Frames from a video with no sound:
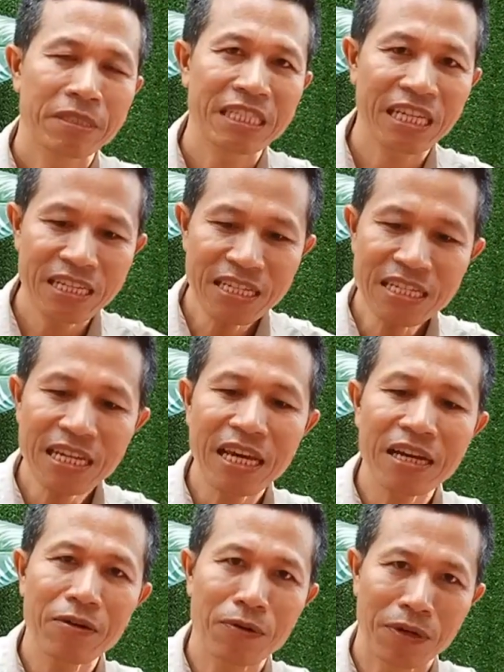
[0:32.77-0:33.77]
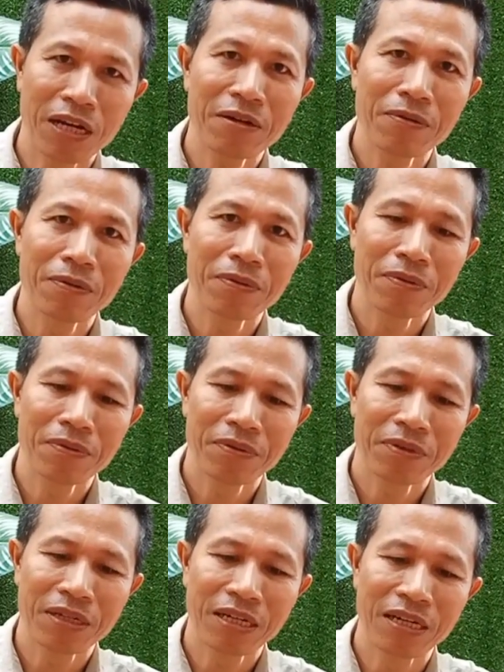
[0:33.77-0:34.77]
tránh xa khổ đau
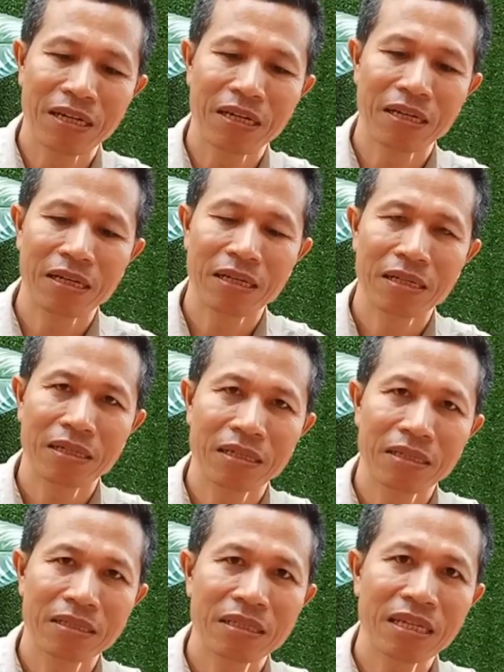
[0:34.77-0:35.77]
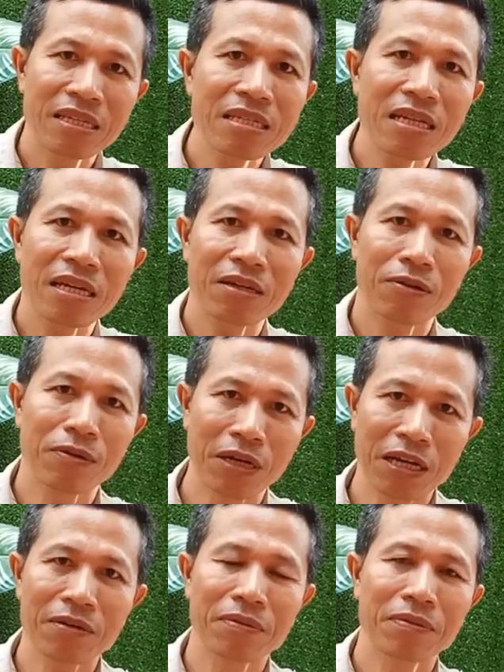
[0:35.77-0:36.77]
đó tránh xa khổ
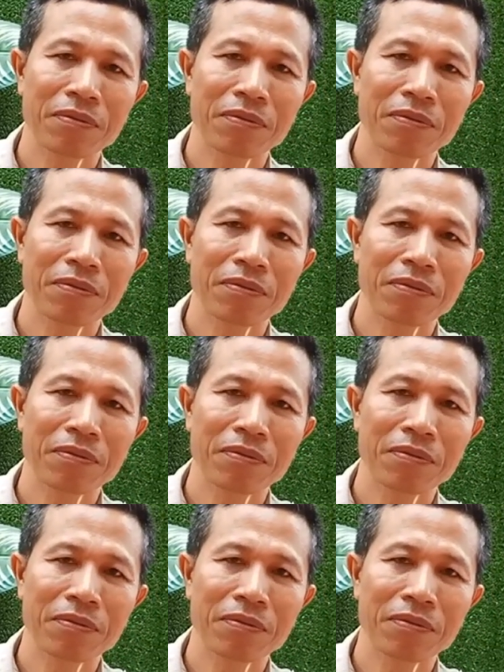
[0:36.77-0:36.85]
đau